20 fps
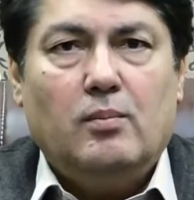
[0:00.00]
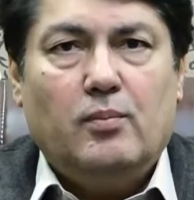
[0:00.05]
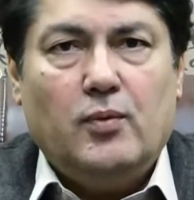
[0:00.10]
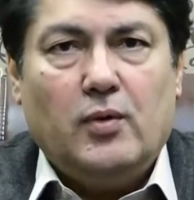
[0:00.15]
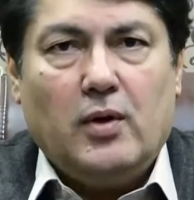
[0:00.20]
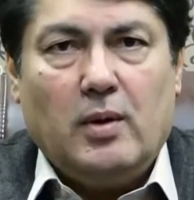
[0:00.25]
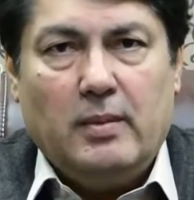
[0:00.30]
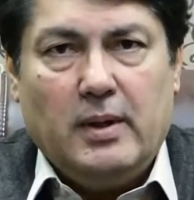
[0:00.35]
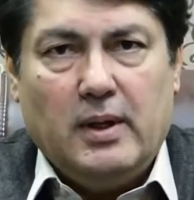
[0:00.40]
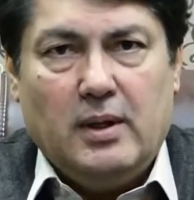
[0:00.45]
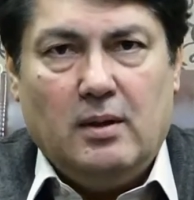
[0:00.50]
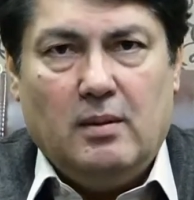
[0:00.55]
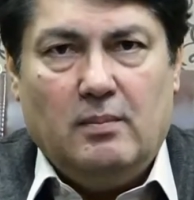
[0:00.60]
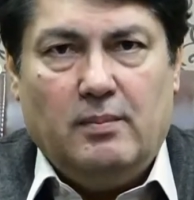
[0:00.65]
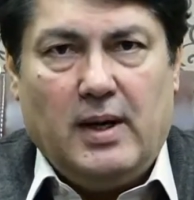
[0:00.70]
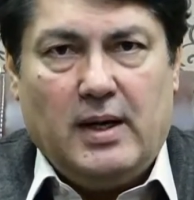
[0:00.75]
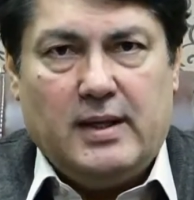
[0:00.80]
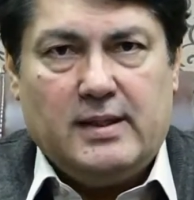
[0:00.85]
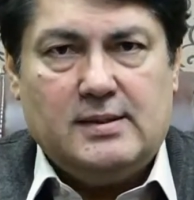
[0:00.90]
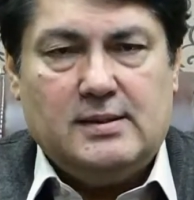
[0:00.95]
पुरमन
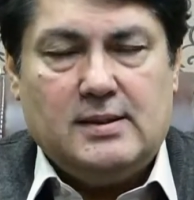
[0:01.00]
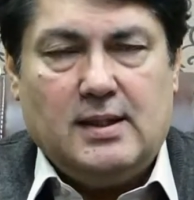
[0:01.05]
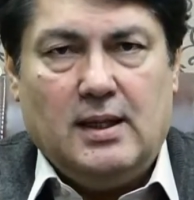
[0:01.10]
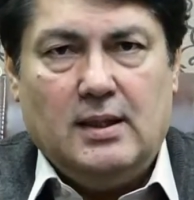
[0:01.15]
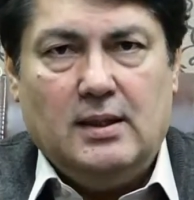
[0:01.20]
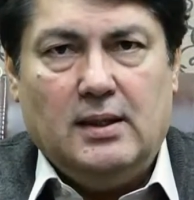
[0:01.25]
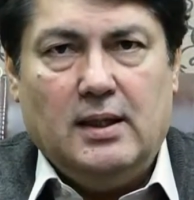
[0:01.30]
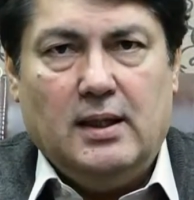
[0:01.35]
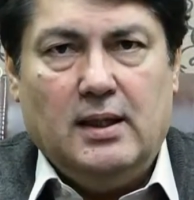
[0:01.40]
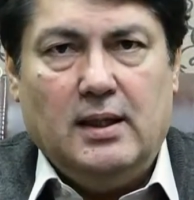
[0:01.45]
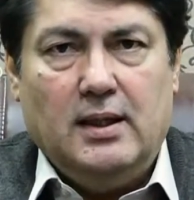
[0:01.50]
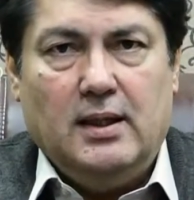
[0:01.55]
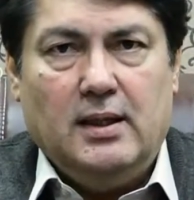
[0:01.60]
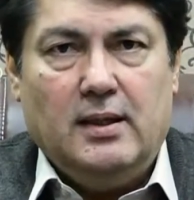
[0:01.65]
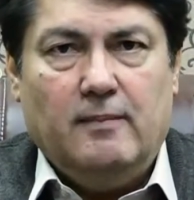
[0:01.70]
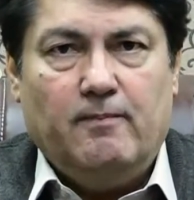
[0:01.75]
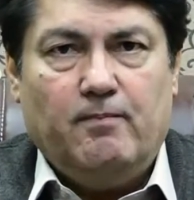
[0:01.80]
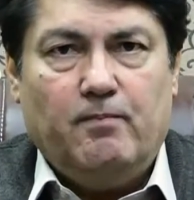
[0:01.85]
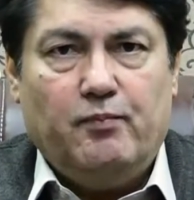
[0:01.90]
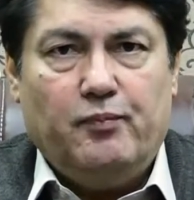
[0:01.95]
पाकिस्तान के
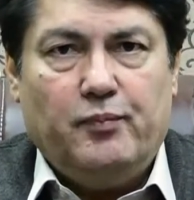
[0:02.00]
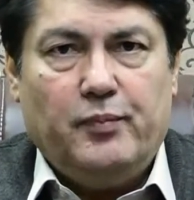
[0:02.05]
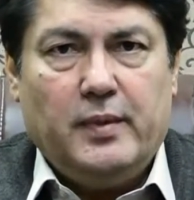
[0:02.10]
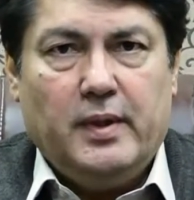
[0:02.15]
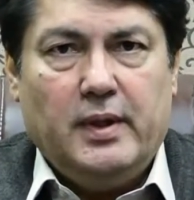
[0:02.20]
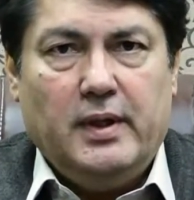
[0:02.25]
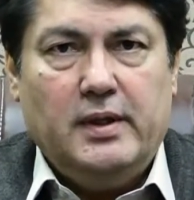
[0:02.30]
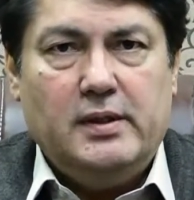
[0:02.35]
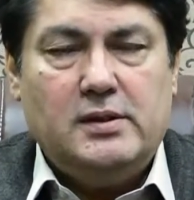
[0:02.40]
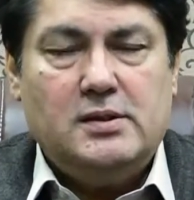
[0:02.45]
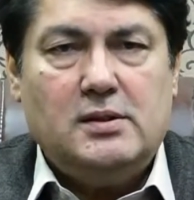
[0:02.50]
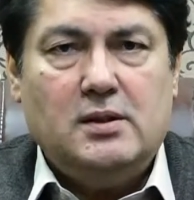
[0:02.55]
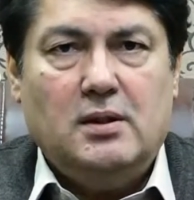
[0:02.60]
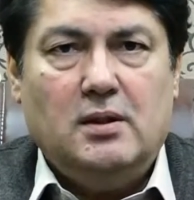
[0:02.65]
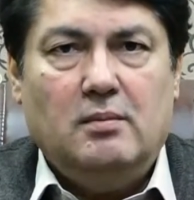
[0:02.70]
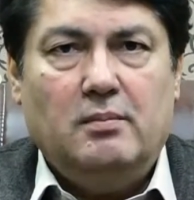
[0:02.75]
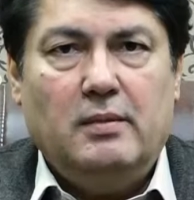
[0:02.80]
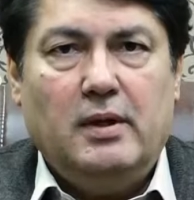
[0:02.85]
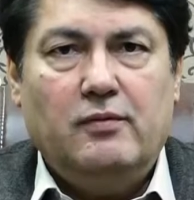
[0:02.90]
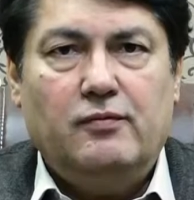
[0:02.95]
लिए इस
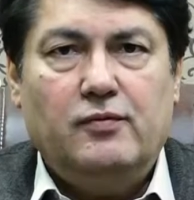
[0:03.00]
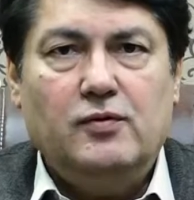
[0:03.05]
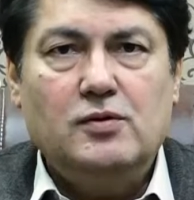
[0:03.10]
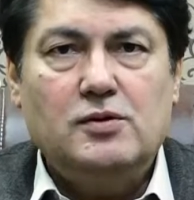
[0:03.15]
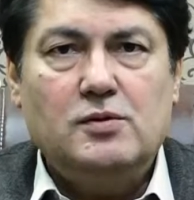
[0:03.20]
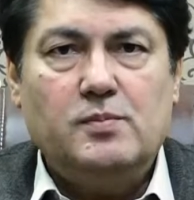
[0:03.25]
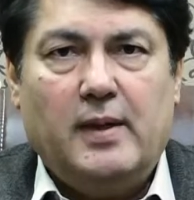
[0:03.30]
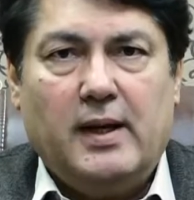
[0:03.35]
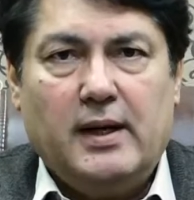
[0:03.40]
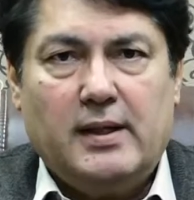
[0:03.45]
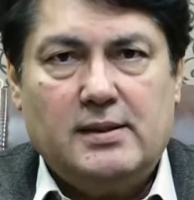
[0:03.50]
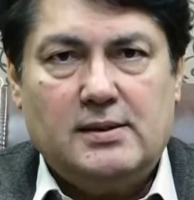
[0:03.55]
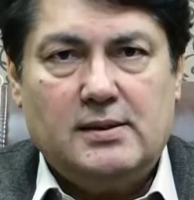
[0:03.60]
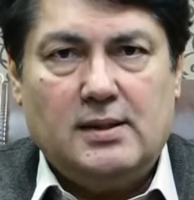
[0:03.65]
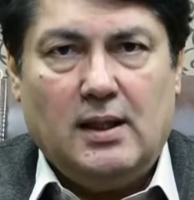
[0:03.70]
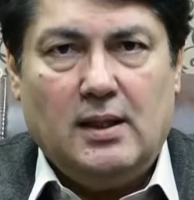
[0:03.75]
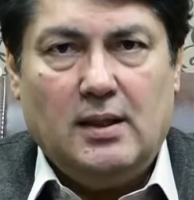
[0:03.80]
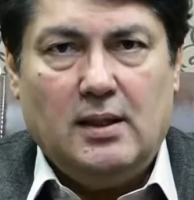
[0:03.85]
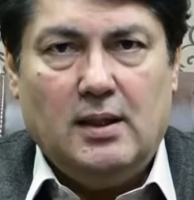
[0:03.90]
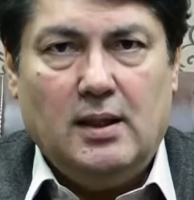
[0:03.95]
महफूज
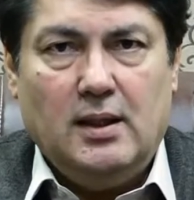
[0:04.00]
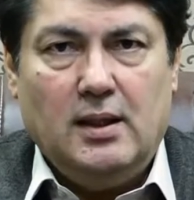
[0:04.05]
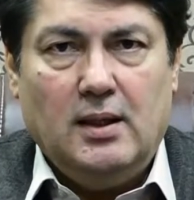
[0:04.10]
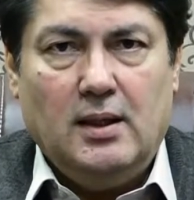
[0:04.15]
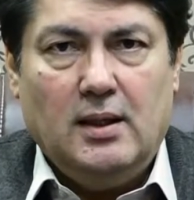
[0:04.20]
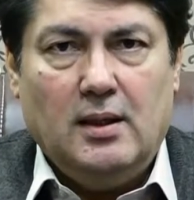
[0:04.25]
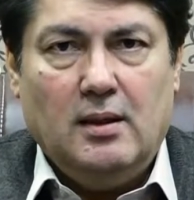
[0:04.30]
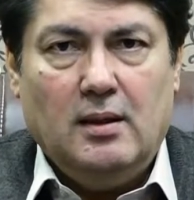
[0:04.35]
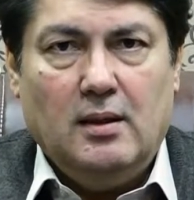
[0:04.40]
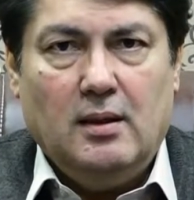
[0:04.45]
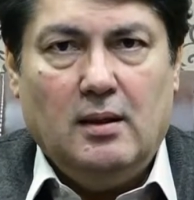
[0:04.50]
पाकिस्तान के लिए